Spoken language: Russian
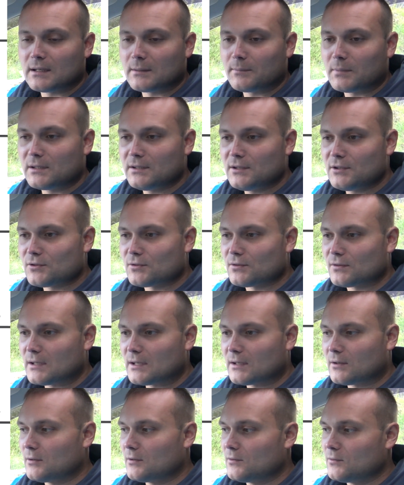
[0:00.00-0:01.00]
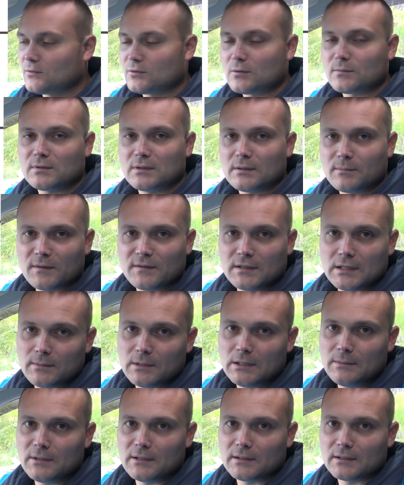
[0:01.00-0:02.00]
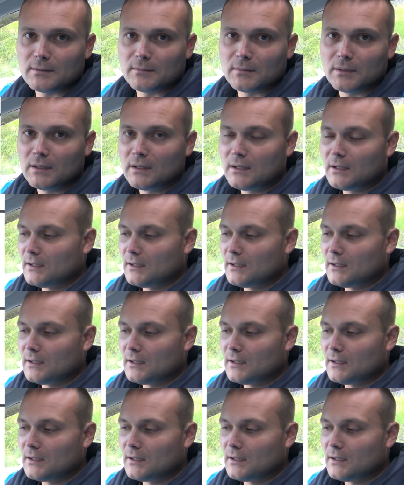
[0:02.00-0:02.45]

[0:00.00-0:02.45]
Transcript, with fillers: как под нищу, так и, ну, собственно, по всем элементам.